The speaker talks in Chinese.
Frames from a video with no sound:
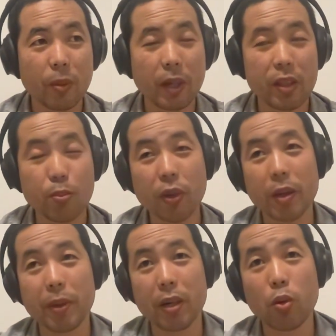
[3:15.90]
对吧？你不
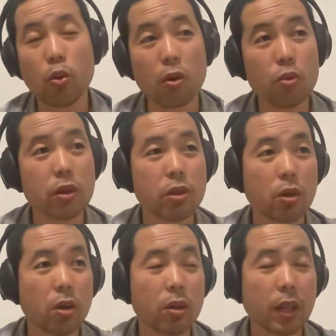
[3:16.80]
给别人活路的
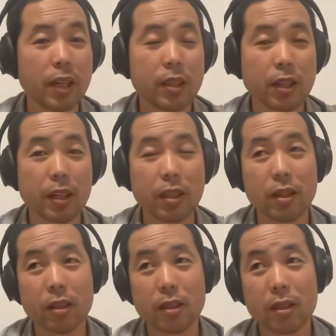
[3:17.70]
时候，那你肯
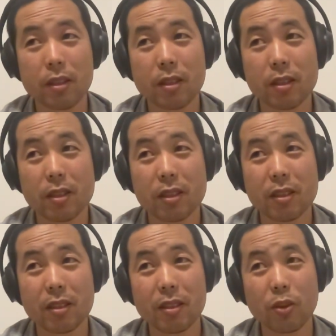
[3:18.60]
定，
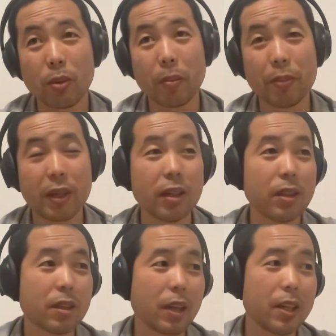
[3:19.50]
对吧？别
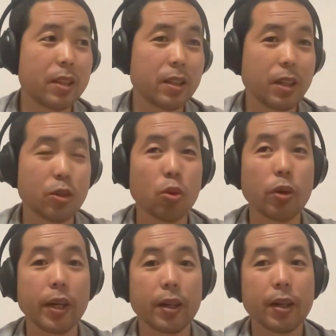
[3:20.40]
人他也就
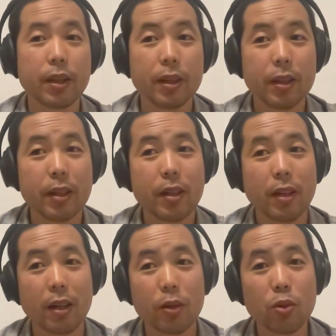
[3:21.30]
会
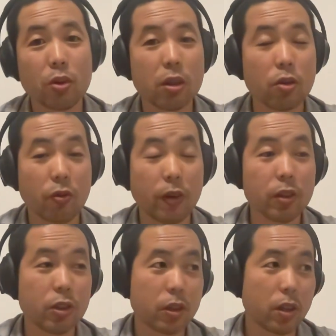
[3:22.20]
啊用各种
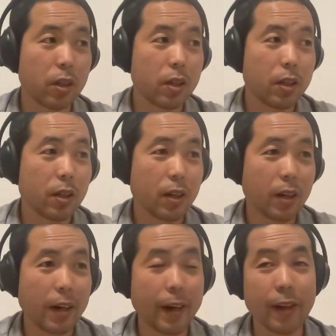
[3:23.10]
方式
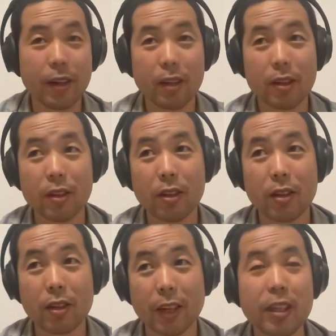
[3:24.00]
来
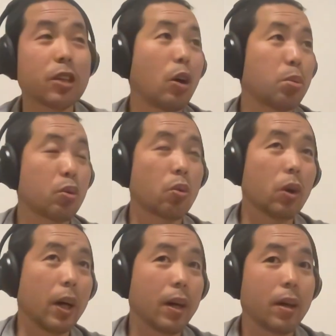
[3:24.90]
给你找不
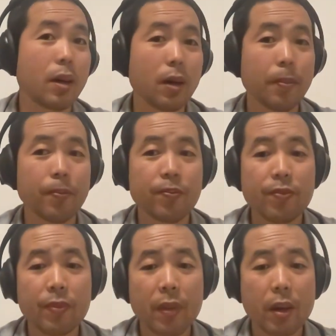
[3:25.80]
痛快，嗯
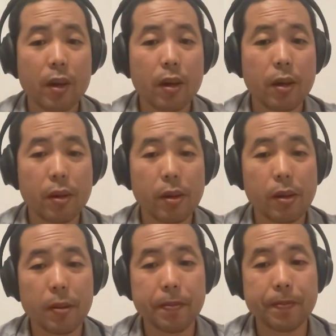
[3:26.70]

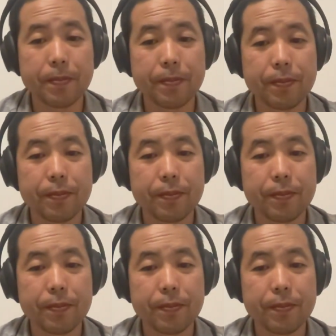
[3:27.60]
嗯，